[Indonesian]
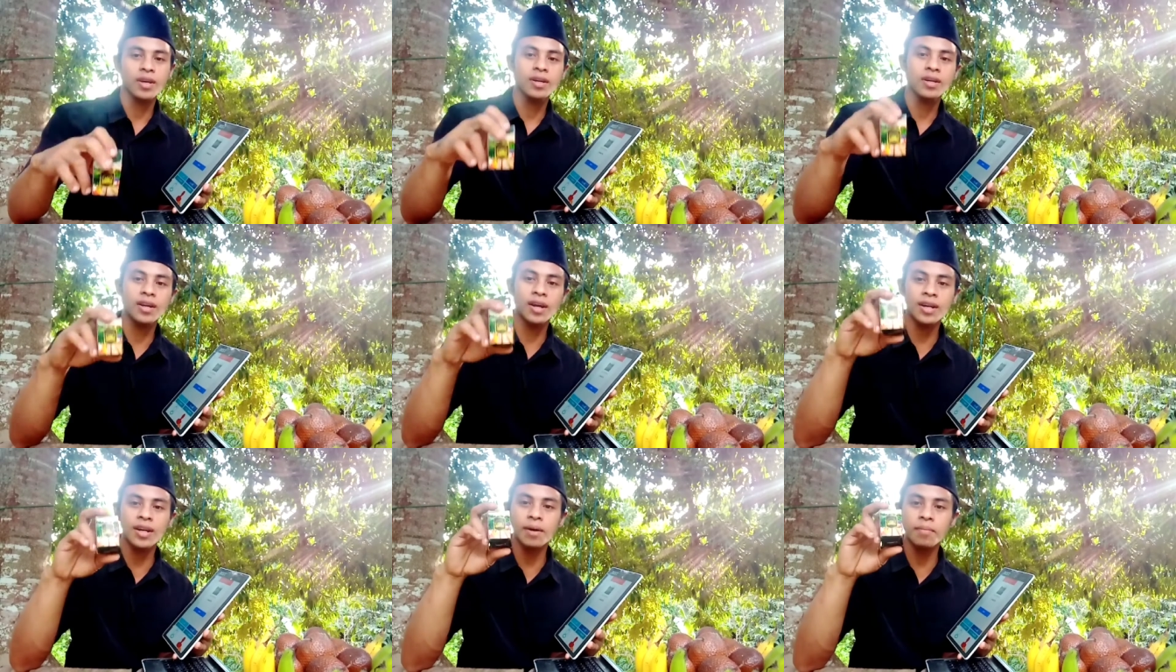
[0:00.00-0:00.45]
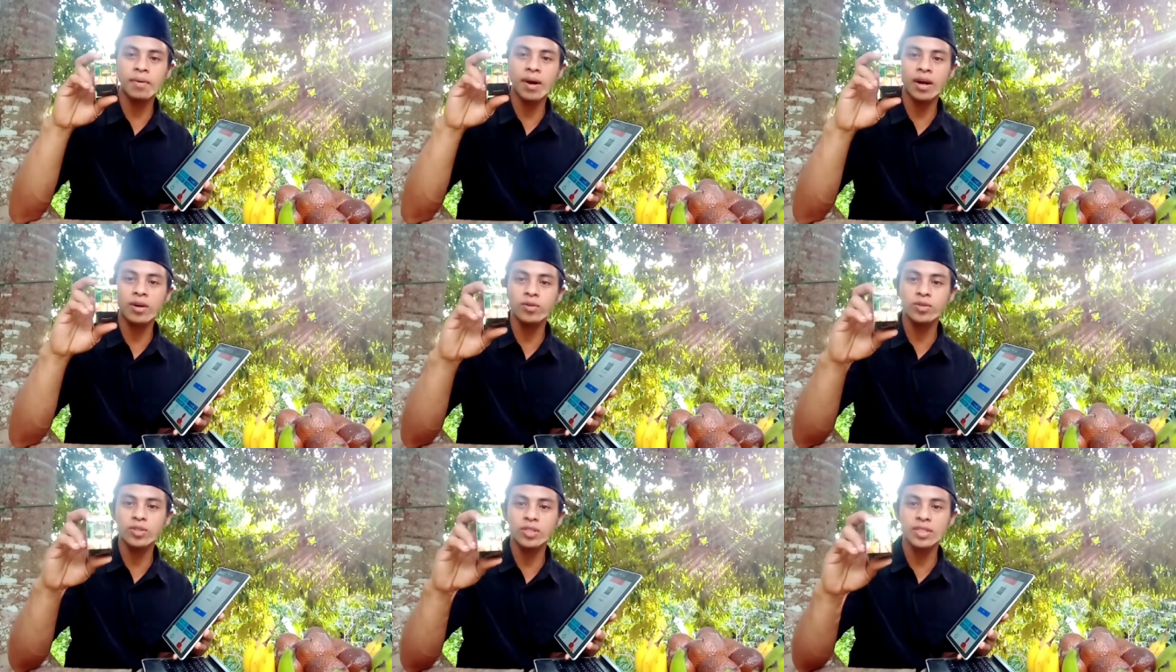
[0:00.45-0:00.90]
Dan yang
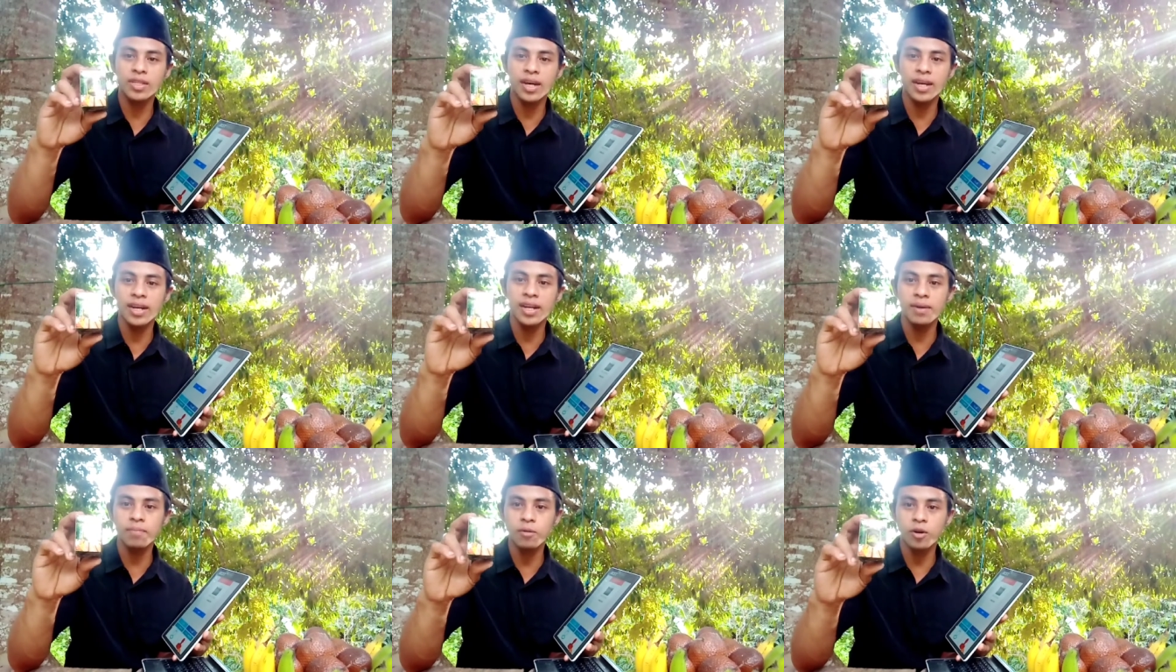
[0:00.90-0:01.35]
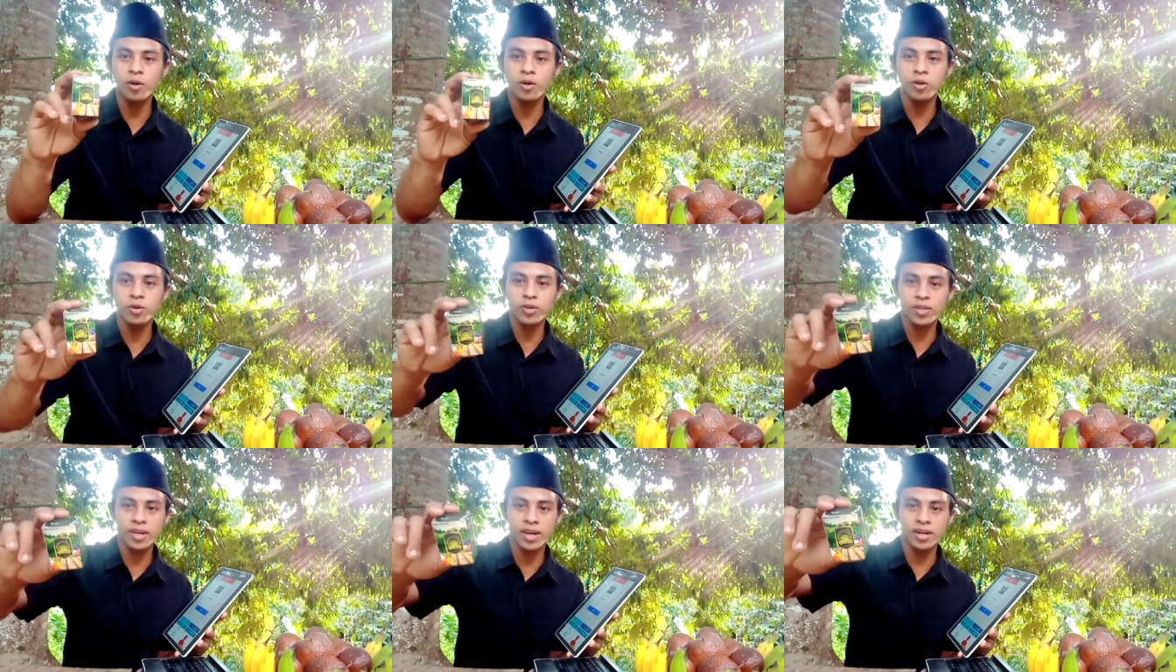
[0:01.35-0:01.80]
bagusnya ini
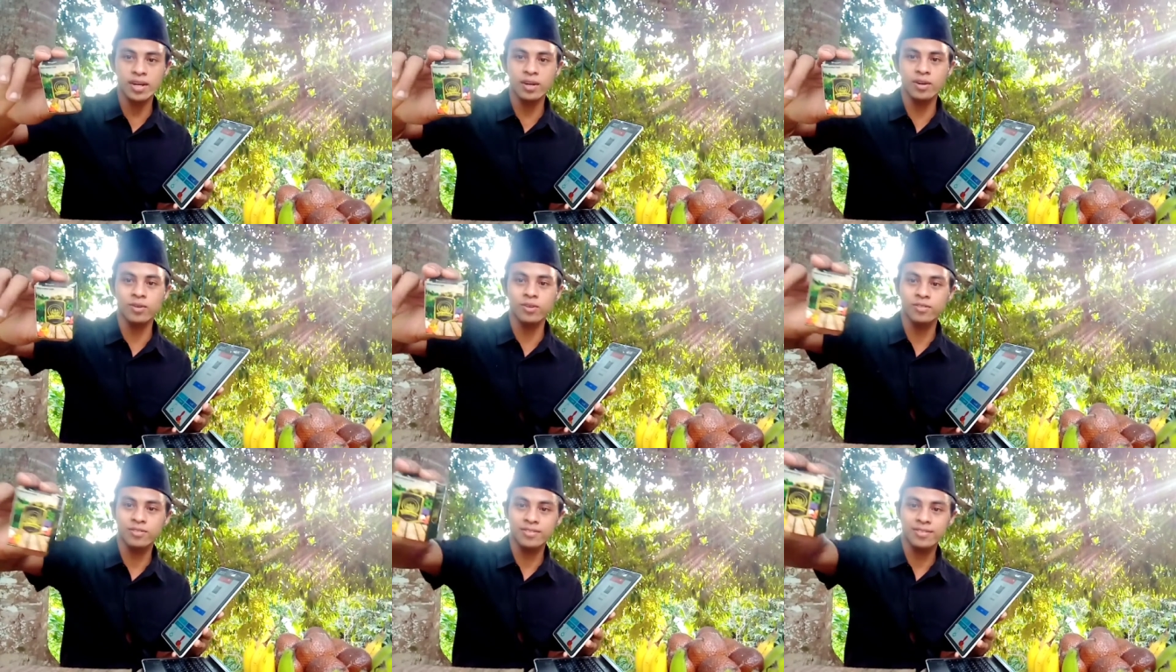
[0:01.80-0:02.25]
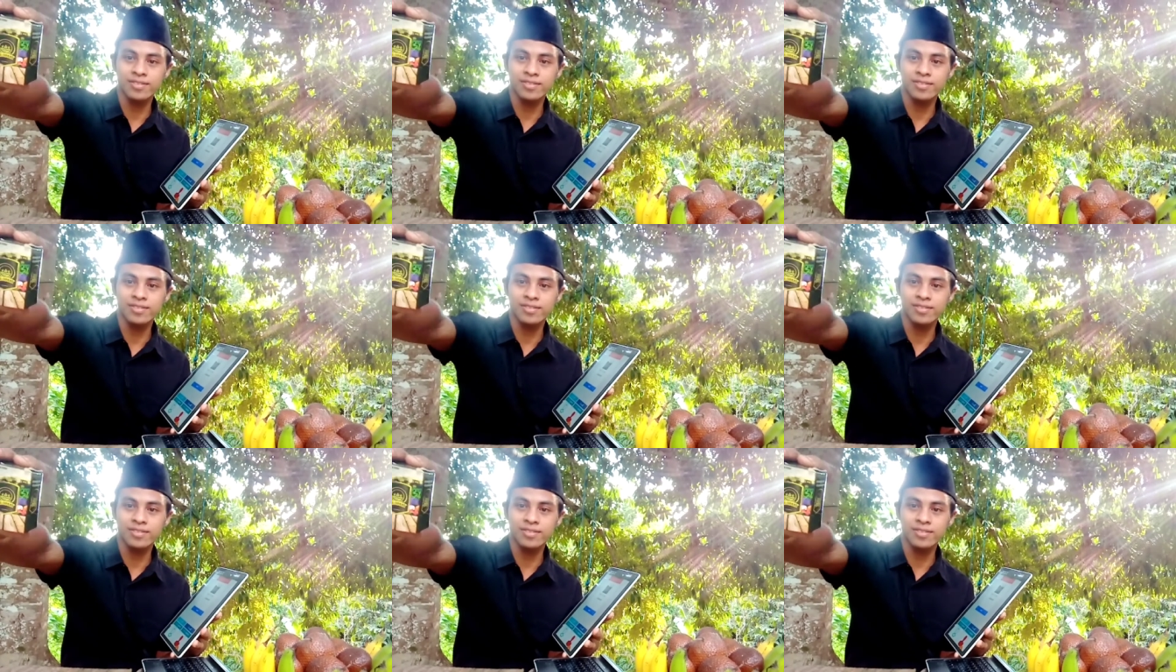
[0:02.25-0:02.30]
produknya ini loh.